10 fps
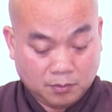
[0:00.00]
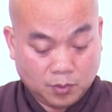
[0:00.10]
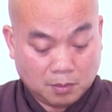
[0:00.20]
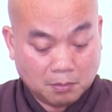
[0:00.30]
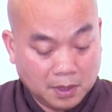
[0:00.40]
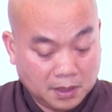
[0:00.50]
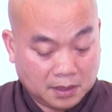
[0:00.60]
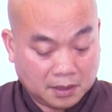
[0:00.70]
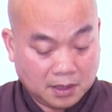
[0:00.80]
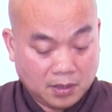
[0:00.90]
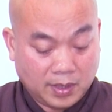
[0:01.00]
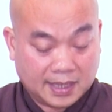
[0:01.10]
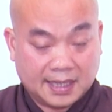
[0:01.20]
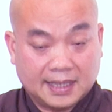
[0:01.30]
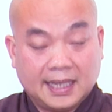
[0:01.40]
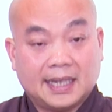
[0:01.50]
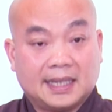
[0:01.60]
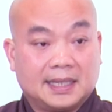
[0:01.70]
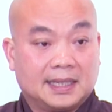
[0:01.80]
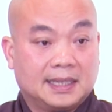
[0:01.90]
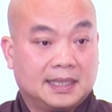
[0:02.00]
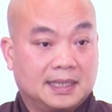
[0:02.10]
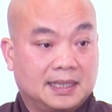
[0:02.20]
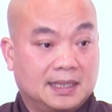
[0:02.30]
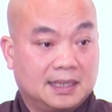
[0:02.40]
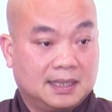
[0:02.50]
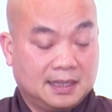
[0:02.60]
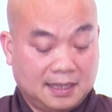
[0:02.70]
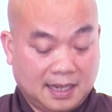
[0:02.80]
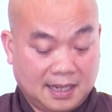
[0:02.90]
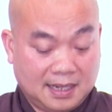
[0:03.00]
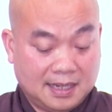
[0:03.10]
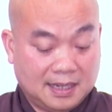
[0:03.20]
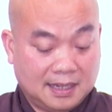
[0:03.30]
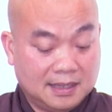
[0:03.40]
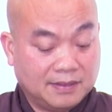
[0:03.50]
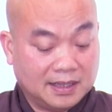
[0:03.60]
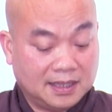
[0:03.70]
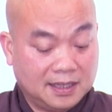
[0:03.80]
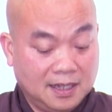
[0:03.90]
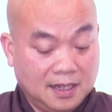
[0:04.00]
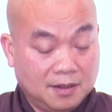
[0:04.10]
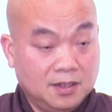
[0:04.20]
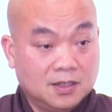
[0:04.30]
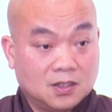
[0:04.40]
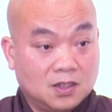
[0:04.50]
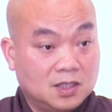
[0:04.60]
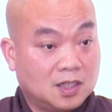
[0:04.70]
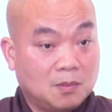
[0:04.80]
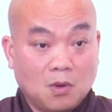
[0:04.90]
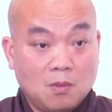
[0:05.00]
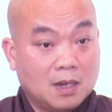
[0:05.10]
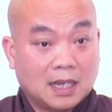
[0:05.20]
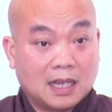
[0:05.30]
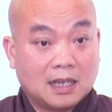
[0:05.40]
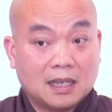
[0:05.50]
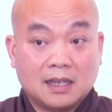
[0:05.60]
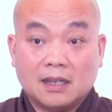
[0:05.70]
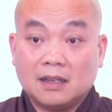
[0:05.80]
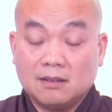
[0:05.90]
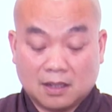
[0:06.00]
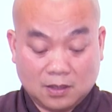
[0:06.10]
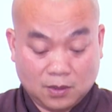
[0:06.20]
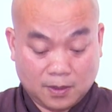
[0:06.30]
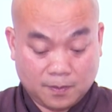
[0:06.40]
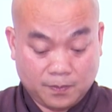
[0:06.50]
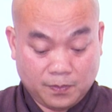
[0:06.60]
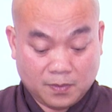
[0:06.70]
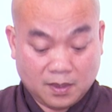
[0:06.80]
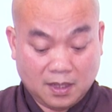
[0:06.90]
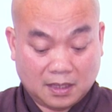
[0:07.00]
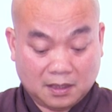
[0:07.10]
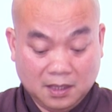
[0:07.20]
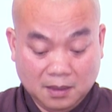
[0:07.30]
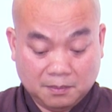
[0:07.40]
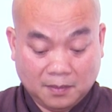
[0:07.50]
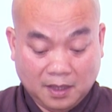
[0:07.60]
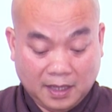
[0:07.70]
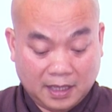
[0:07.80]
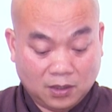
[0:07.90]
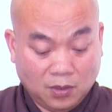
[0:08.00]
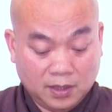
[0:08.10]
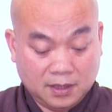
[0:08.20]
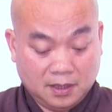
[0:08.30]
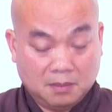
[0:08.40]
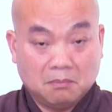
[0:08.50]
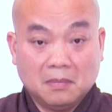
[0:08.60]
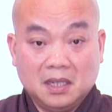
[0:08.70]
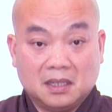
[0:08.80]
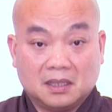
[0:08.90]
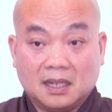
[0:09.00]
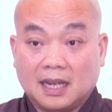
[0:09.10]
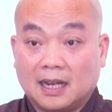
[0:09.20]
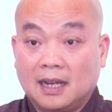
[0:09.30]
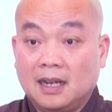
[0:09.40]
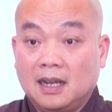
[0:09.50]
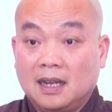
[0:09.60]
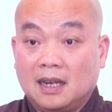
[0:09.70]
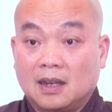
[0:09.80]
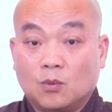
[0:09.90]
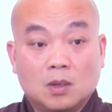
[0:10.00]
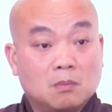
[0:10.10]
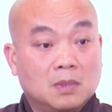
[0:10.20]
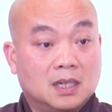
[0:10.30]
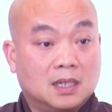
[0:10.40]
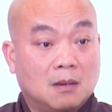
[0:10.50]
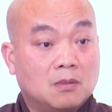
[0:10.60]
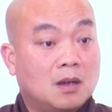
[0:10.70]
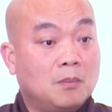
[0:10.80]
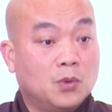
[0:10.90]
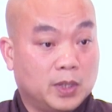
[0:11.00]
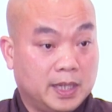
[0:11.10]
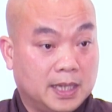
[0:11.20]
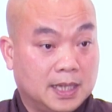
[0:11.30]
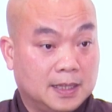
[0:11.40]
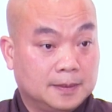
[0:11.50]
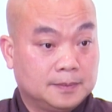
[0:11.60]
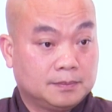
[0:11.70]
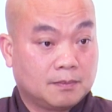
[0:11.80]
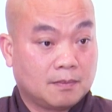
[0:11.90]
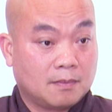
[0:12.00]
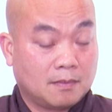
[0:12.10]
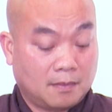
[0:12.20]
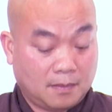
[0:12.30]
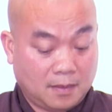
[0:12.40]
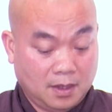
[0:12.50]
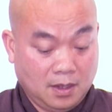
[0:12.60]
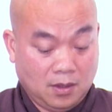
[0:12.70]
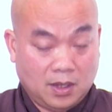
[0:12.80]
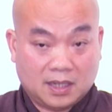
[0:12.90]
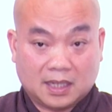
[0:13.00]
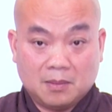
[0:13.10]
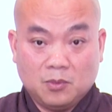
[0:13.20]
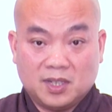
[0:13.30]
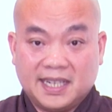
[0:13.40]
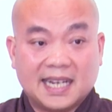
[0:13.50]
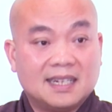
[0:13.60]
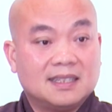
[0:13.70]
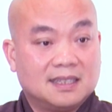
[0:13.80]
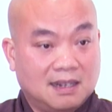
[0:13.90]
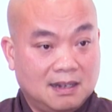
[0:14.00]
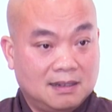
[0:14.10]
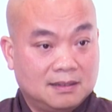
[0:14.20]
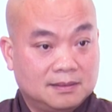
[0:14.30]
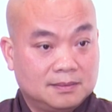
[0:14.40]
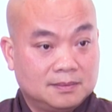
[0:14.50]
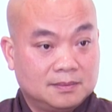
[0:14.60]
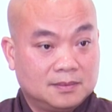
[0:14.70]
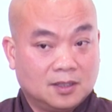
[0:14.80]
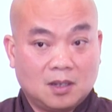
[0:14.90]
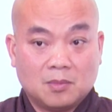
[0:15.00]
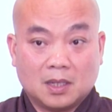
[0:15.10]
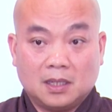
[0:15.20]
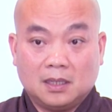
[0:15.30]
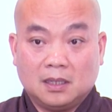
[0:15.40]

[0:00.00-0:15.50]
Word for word: mùi bình hoặc là ghét. À, như vậy thì hương nó chỉ có bốn cái, cái, cái hương đó thôi, tức là thơm hay thối, bình tức là là quân bình không có mùi, ừ. hoặc là cái mùi ghét lên gì đó, nó có một cái